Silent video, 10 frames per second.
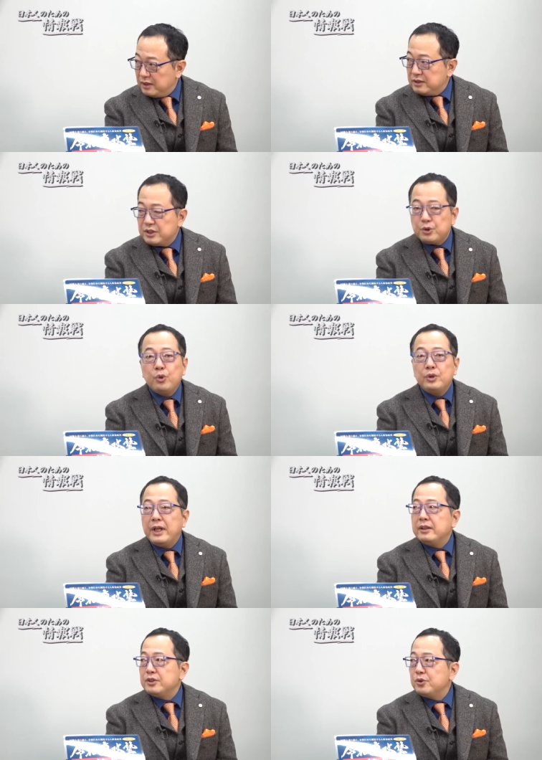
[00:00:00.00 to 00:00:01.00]
少
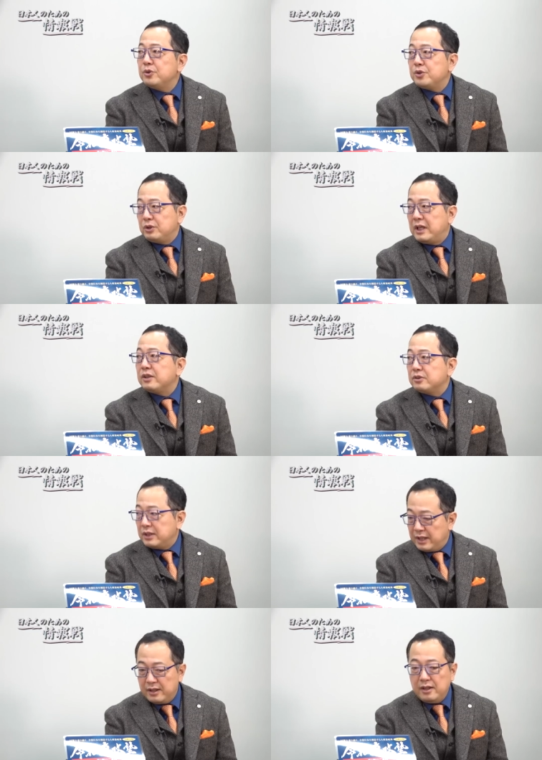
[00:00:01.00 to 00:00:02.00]
年少女なの
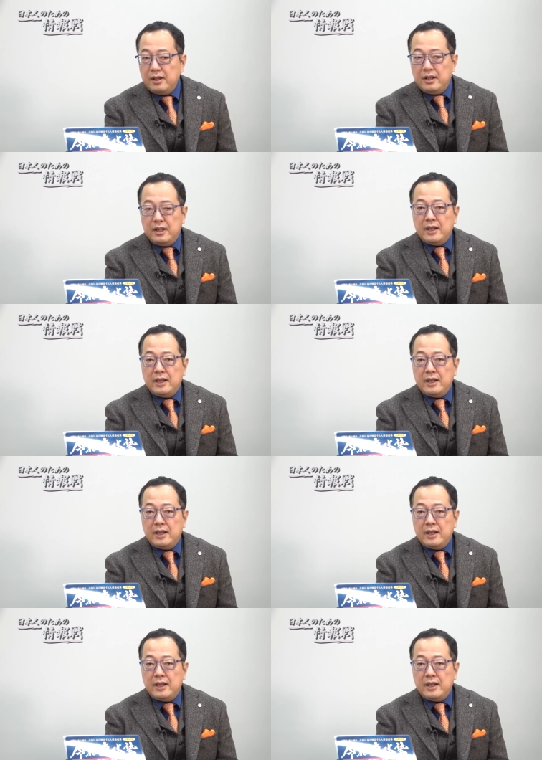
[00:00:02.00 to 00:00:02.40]
で、うんうん、